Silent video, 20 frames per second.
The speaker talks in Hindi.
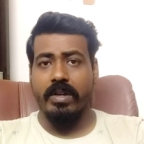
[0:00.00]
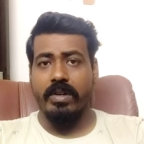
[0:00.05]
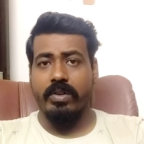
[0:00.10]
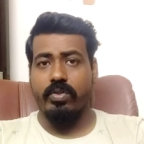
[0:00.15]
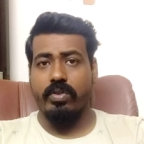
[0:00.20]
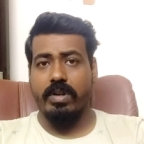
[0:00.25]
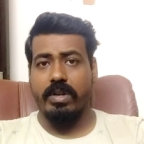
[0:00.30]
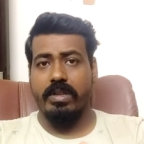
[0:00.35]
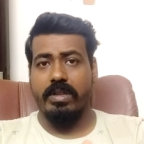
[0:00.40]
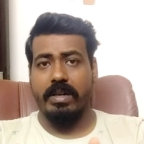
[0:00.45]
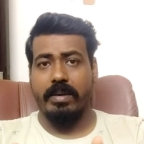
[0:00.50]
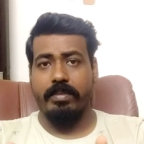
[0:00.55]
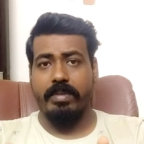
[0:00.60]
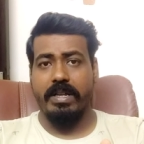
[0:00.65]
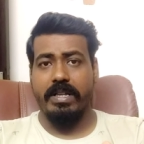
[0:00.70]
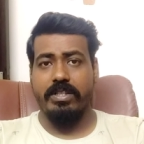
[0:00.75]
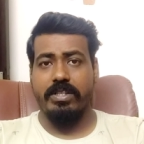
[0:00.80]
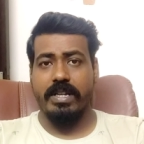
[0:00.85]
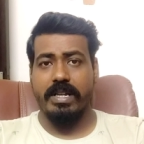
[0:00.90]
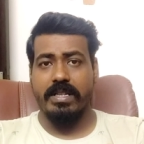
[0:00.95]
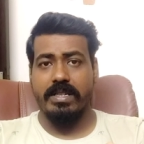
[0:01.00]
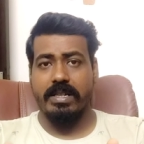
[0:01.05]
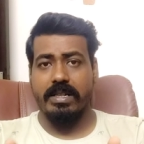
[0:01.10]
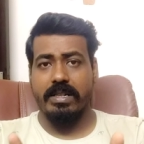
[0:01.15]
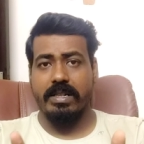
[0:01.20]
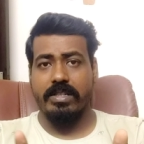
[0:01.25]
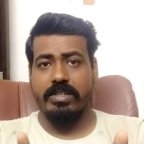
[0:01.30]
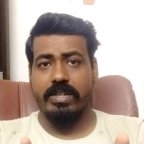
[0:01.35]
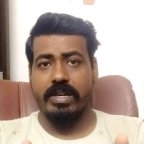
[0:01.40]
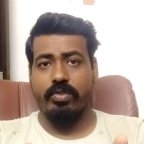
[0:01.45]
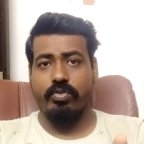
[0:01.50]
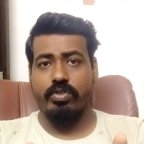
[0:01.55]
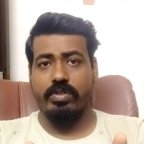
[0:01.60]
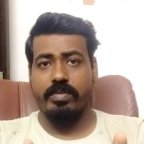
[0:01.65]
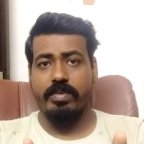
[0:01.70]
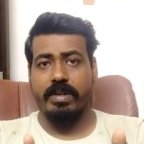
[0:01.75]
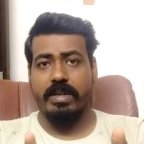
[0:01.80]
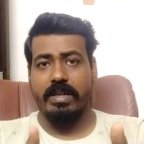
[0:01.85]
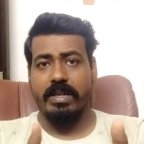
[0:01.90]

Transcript: क्योंकि थंबनेल चेंज करना चाहे कुछ भी